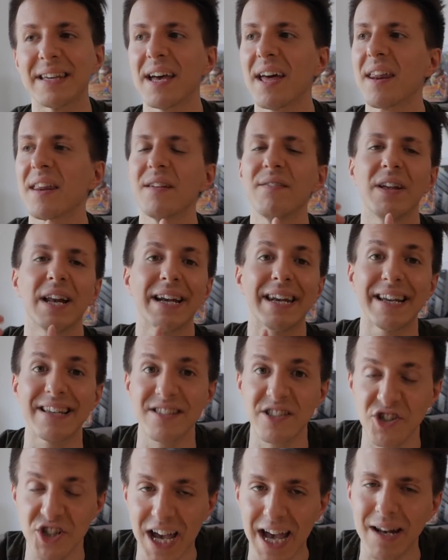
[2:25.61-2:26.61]
che arrivi la
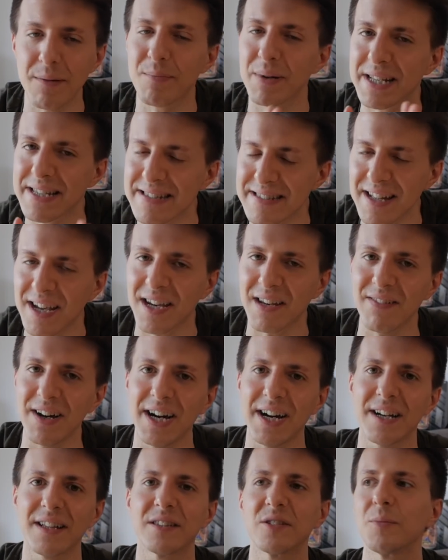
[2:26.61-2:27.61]
next gen, perché sta
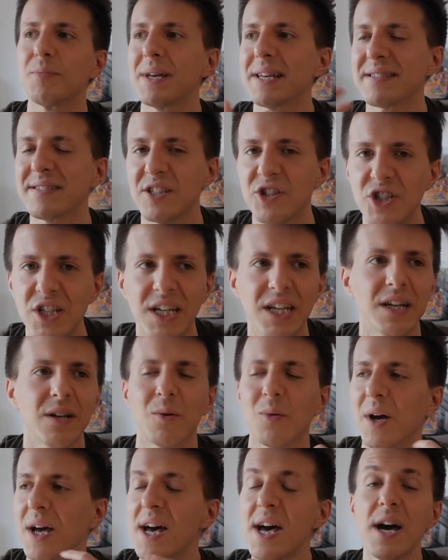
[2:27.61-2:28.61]
arrivando,
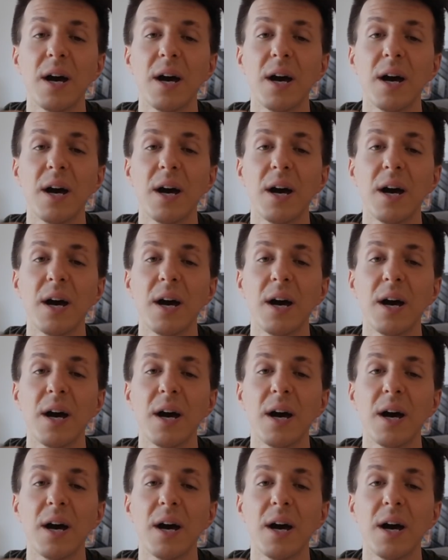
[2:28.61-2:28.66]
PS5,